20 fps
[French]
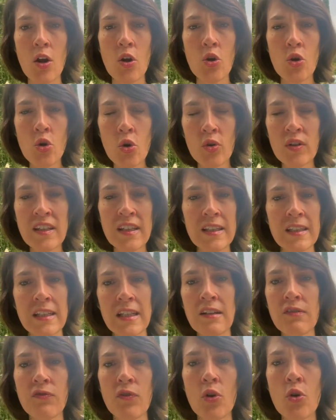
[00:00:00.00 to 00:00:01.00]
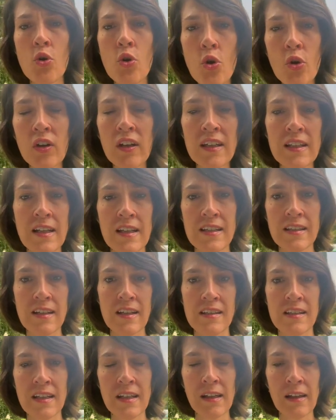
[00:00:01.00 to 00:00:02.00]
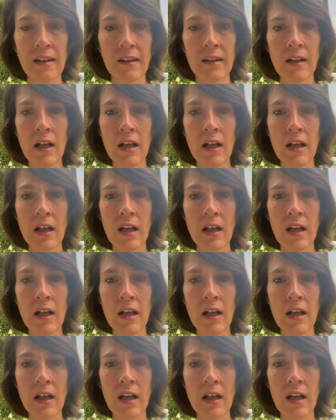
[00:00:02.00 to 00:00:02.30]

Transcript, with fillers: l'auditif, le kinesthésique,